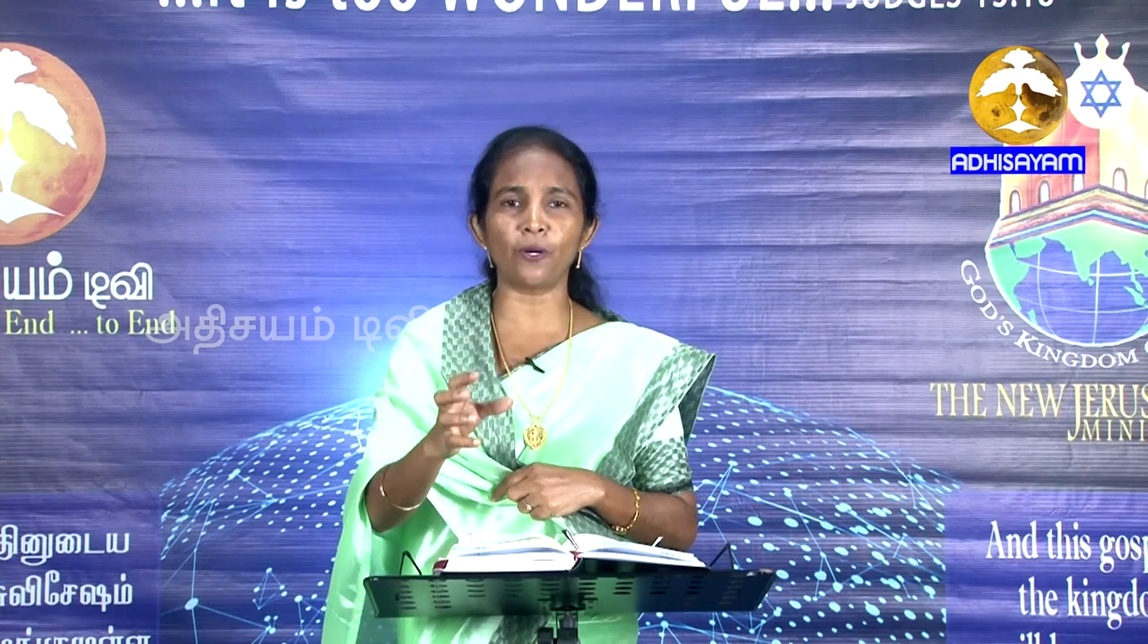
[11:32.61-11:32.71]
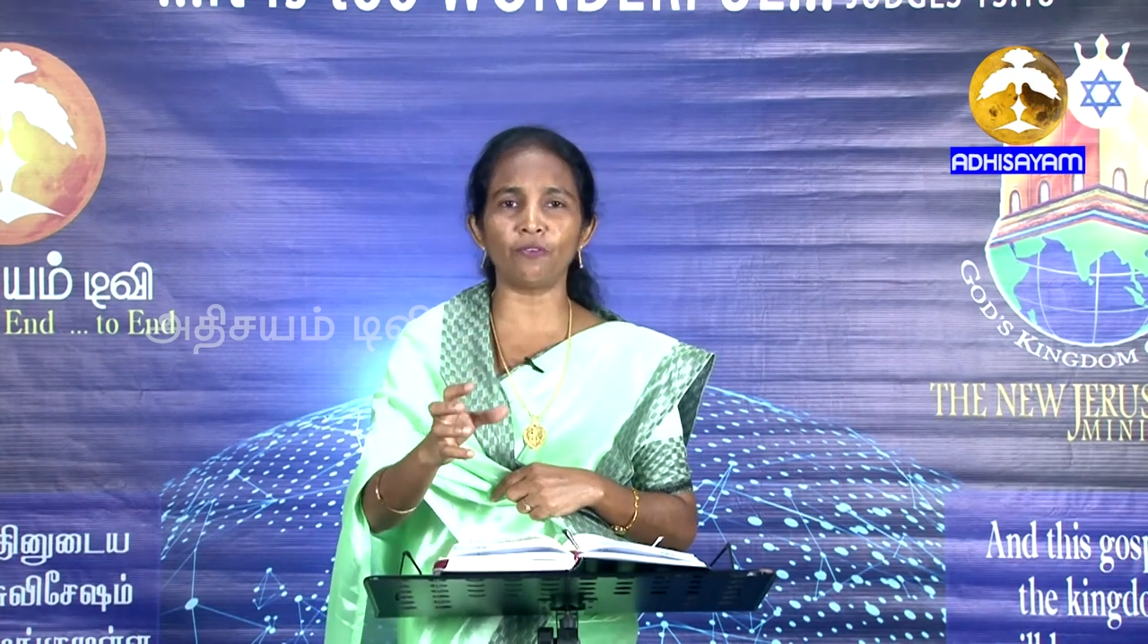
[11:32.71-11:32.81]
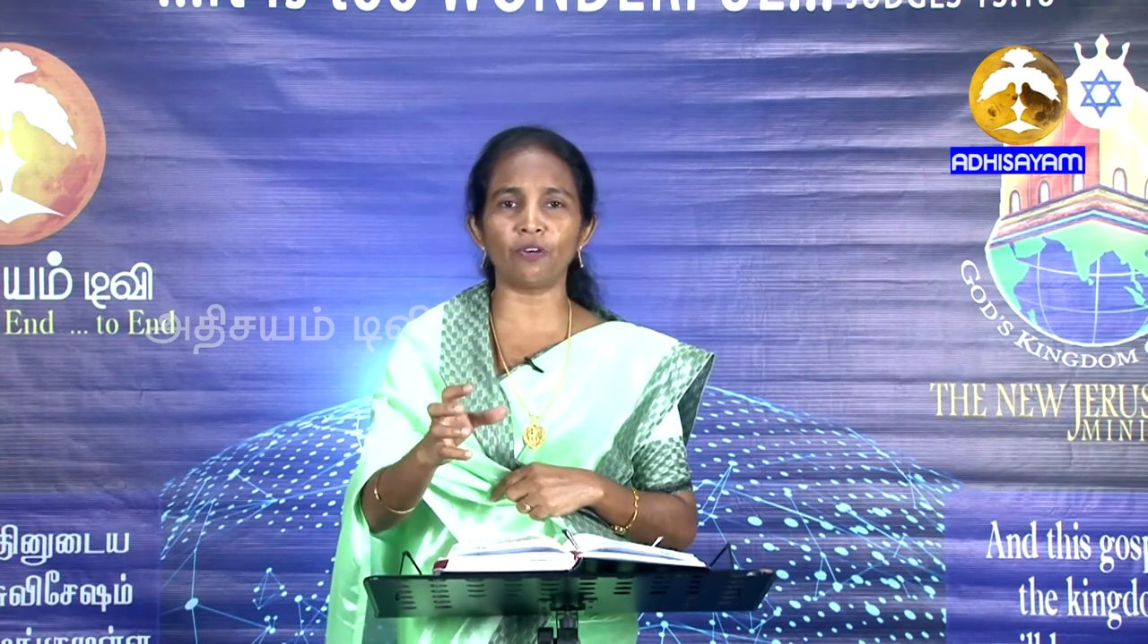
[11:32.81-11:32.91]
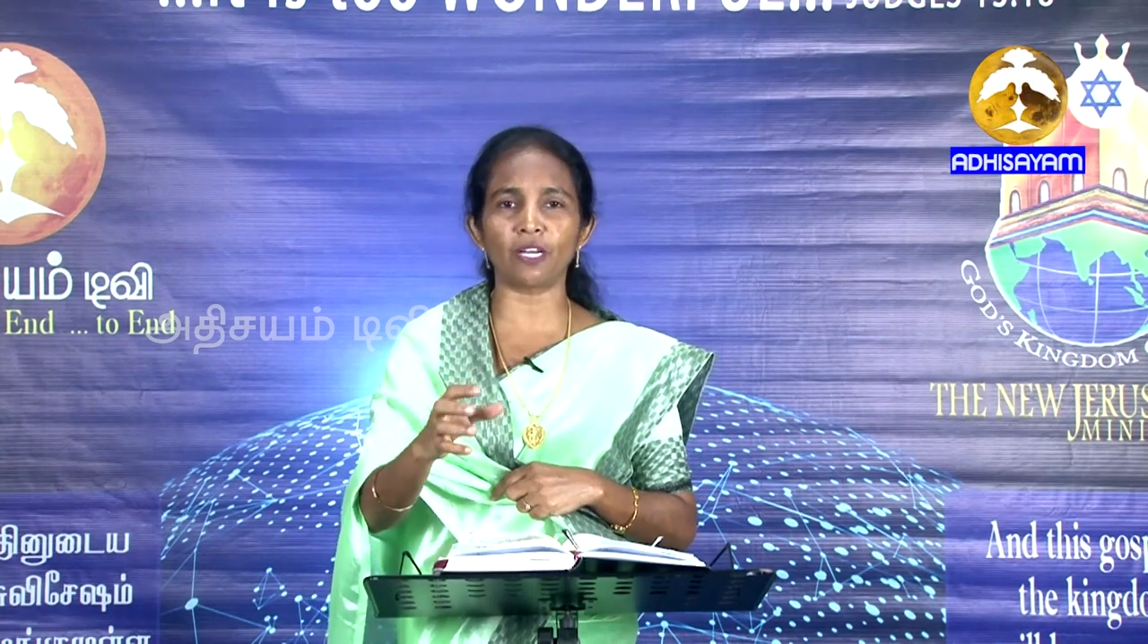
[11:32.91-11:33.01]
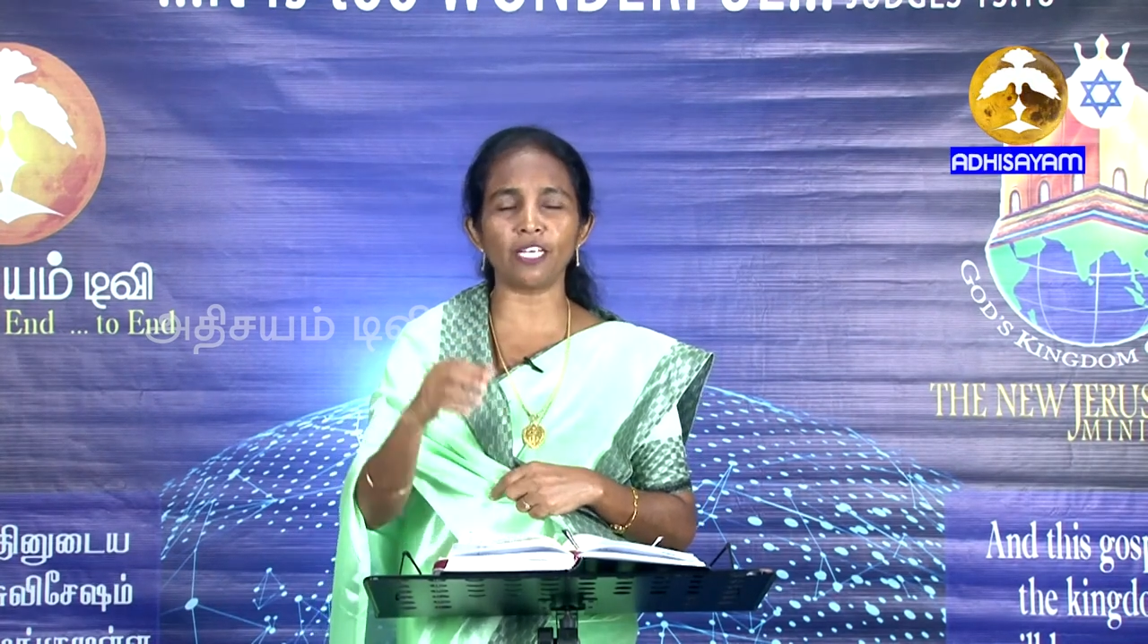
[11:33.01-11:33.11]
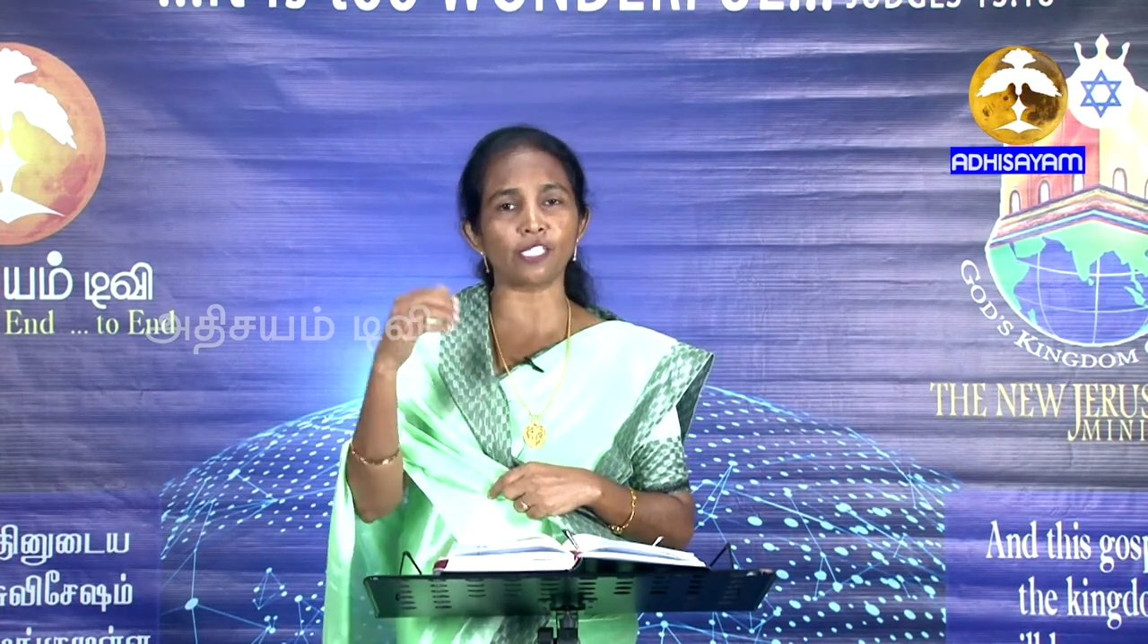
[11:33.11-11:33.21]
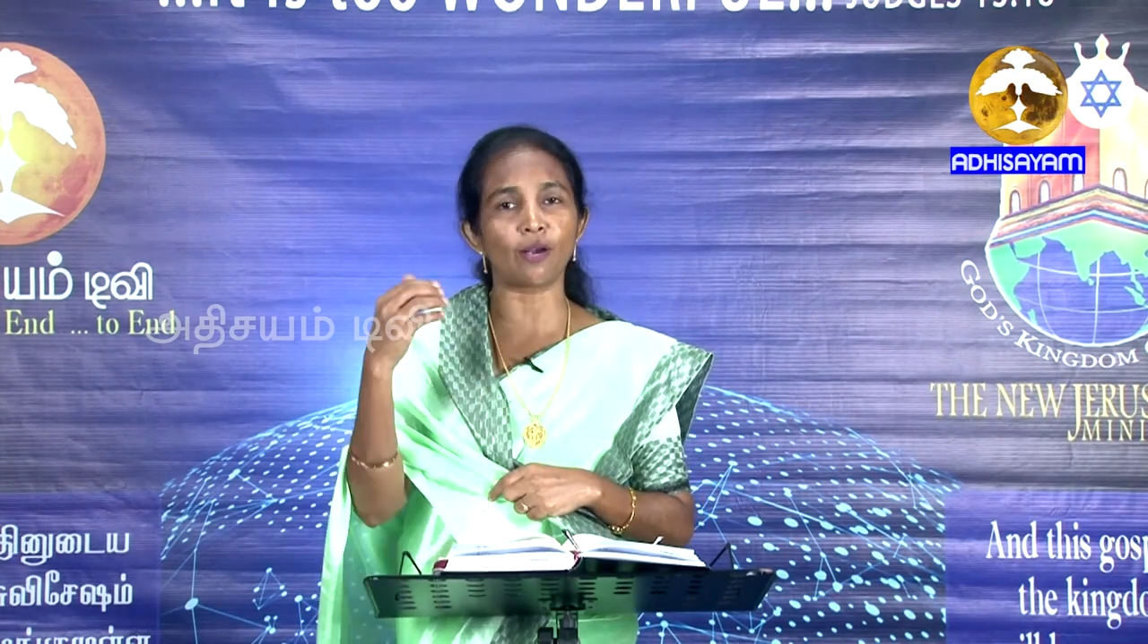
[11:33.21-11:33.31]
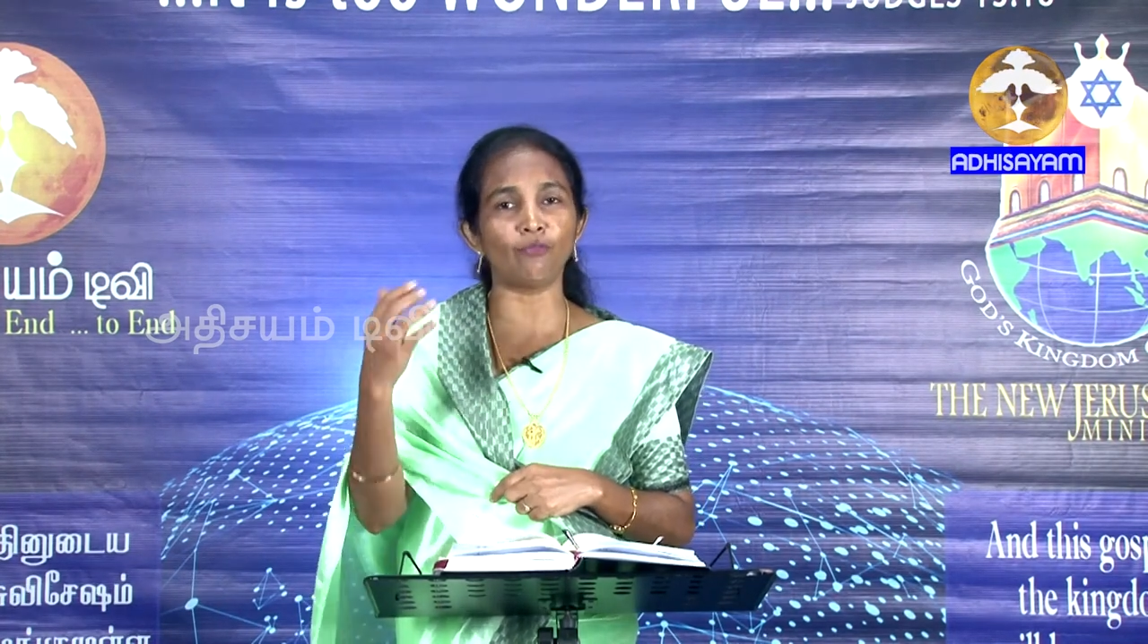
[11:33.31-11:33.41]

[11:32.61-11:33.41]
போன உடனே